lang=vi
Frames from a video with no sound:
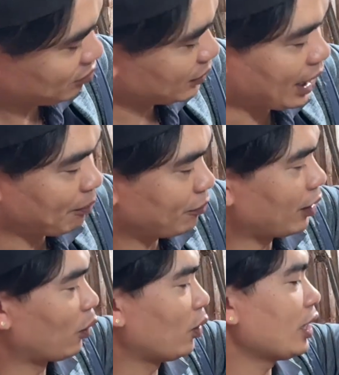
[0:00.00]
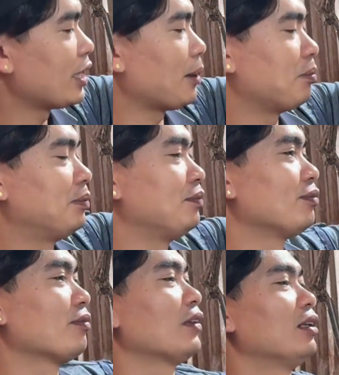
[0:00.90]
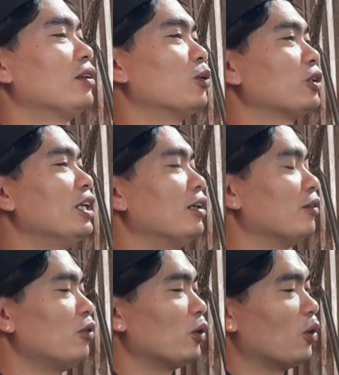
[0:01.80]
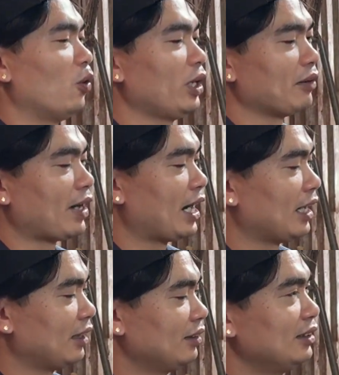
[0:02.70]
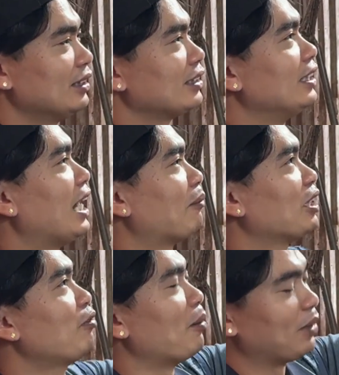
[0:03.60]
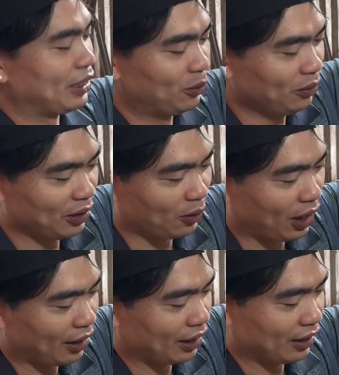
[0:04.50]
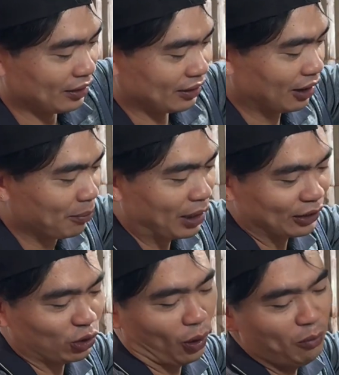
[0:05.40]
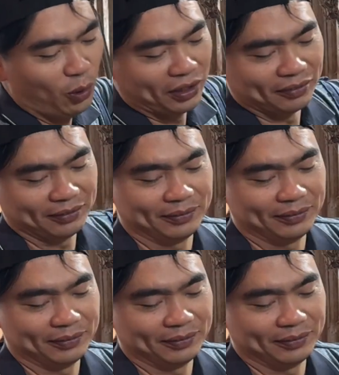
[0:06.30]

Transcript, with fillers: đẹp phải nói là đẹp đầu tiên là phôi gỗ này và khi làm tác phẩm này đúng là gọi là thơm cả xóm luôn